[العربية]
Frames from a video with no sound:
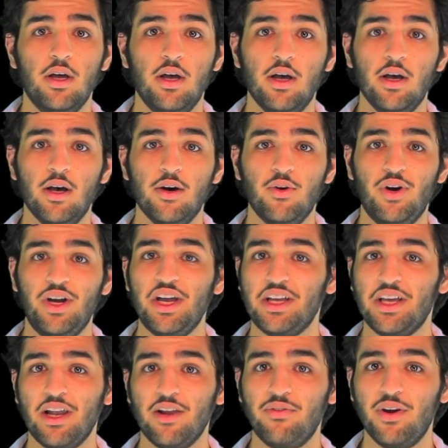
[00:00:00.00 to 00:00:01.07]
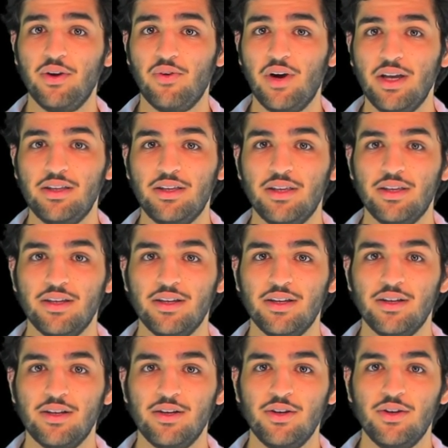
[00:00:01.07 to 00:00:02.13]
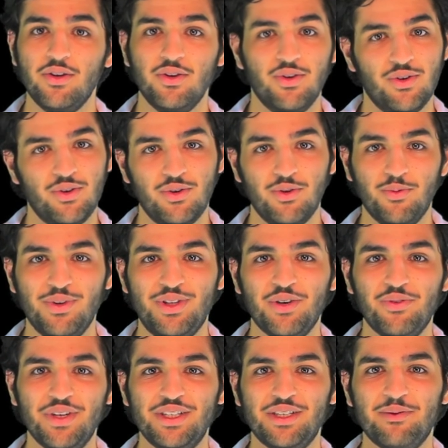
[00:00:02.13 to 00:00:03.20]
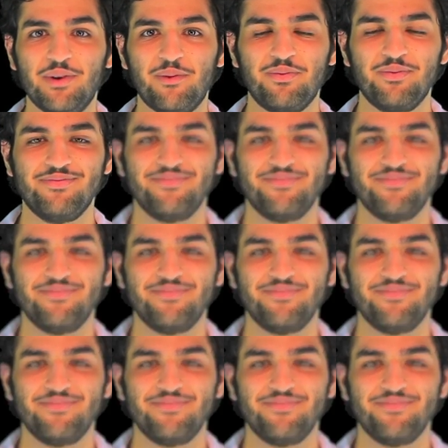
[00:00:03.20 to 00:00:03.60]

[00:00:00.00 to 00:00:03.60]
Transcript: آه، وحياك الله في أي وقت بالتوفيق شباب